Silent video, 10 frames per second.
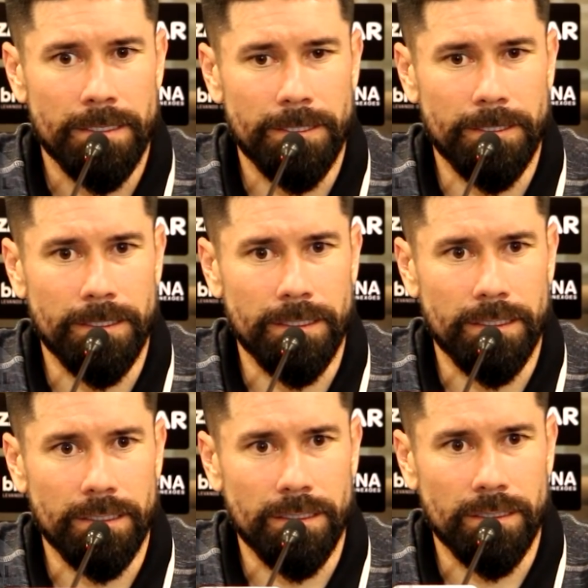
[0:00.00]

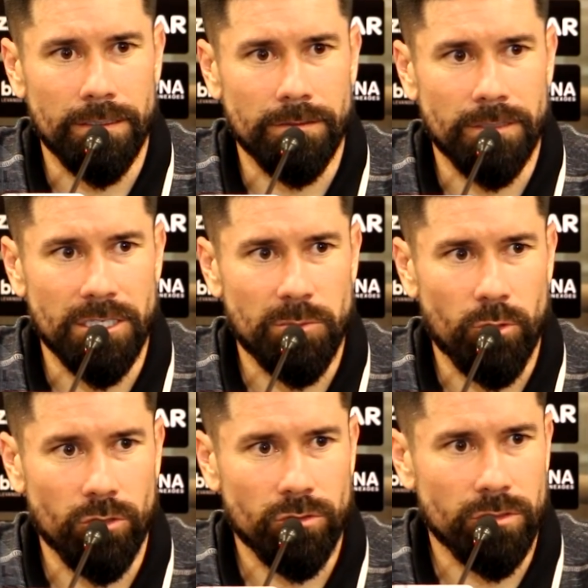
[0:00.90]
e três
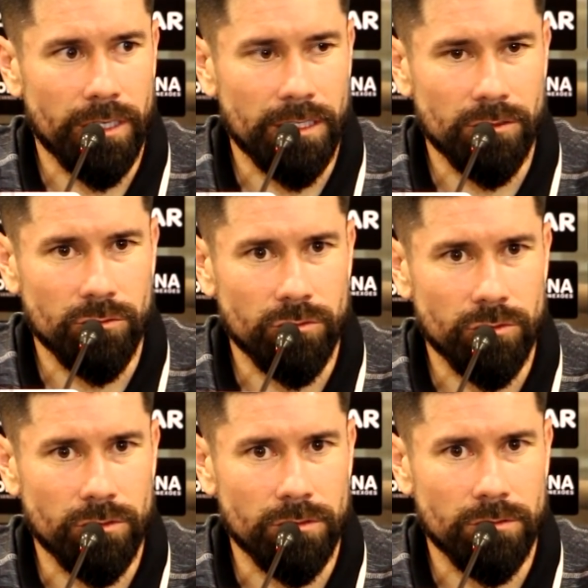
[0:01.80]
pontos, né? Que
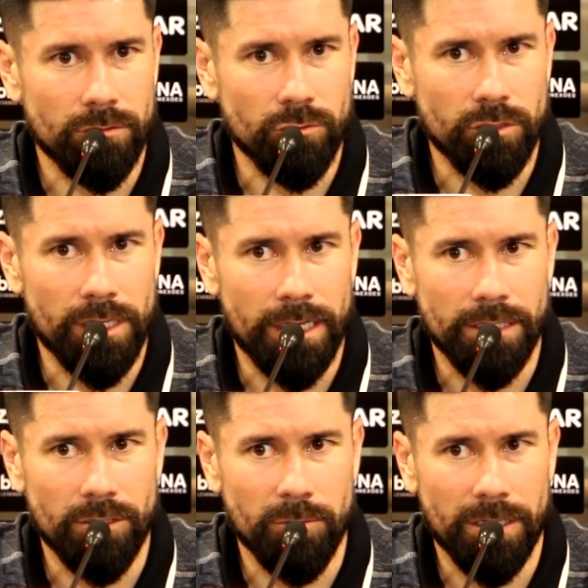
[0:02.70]
nos nos dá
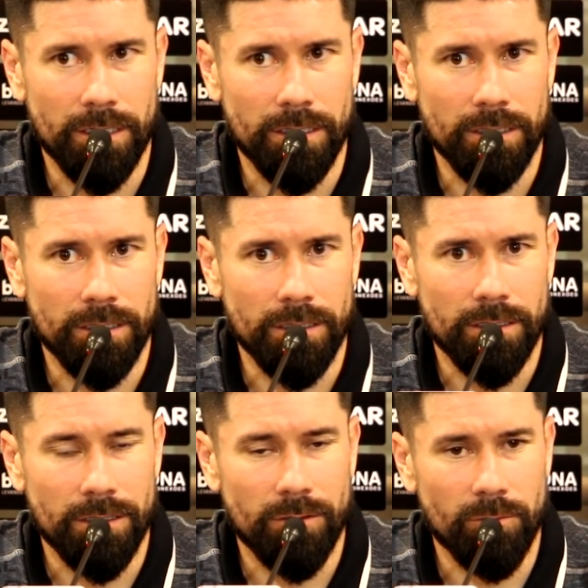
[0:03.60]
aí uma
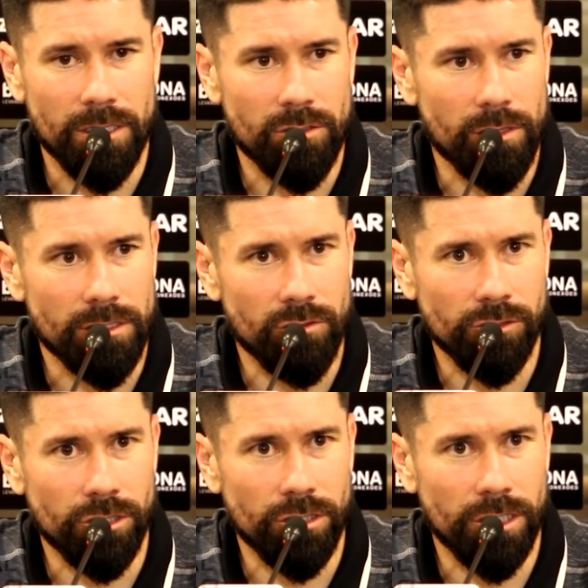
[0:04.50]
uma situação
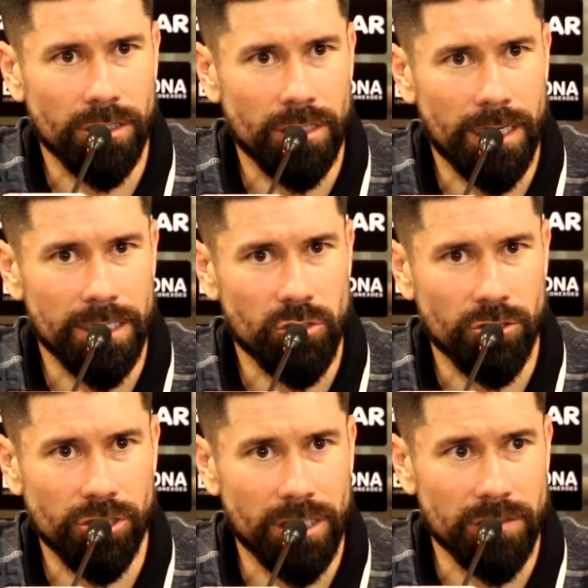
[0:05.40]
de entrar na
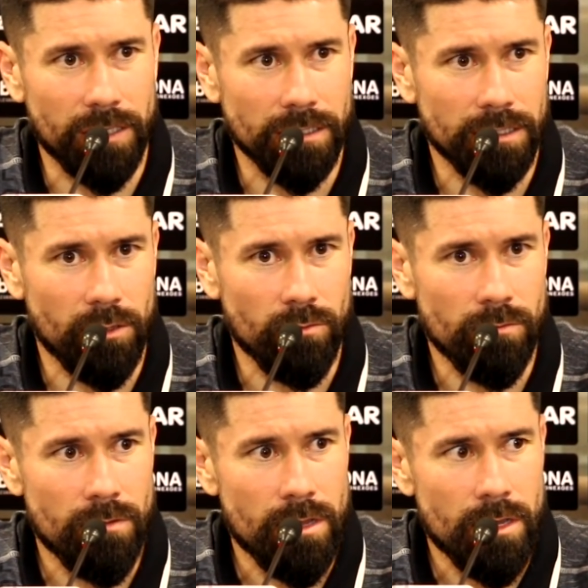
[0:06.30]
zona de classificação
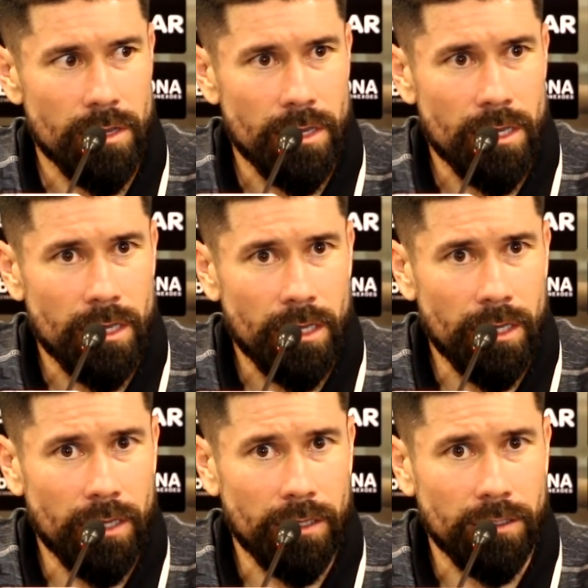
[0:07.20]

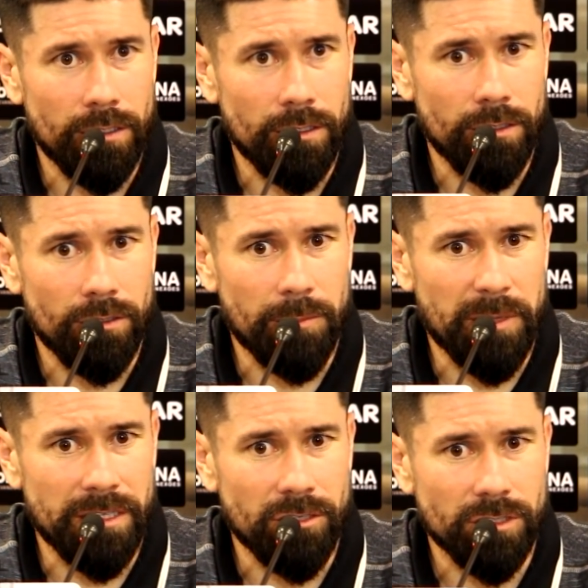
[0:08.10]
e
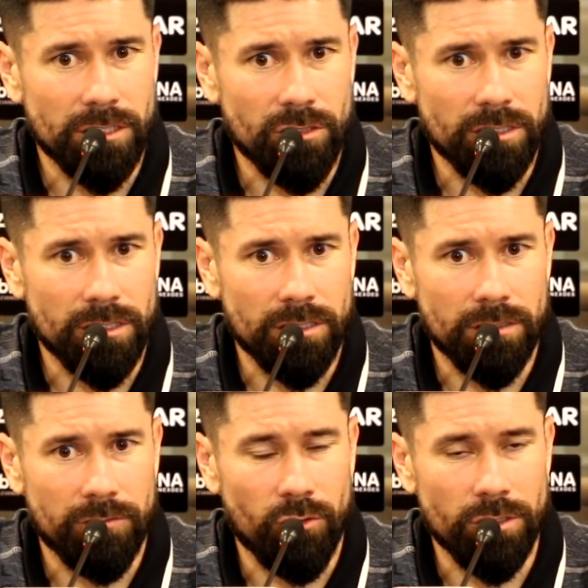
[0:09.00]
dependendo das
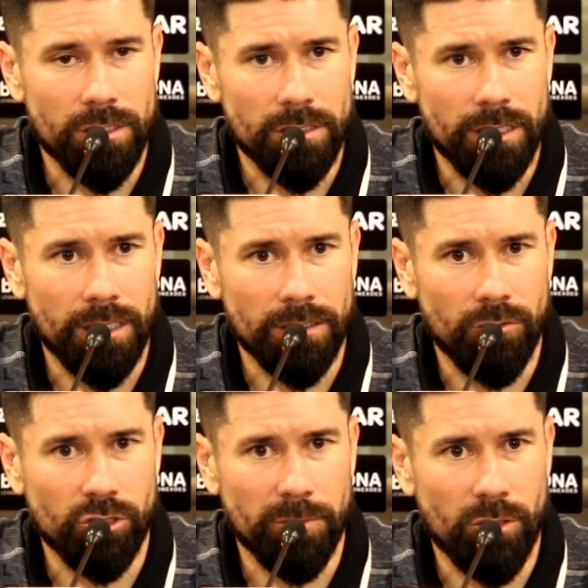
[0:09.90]
nossas forças, né, na
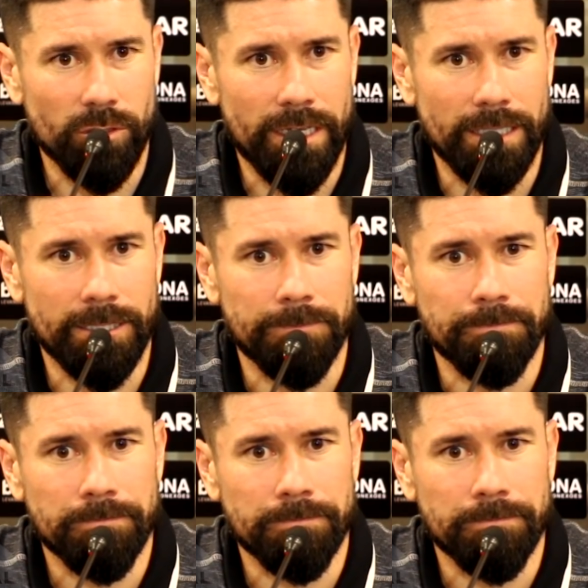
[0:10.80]
última rodada.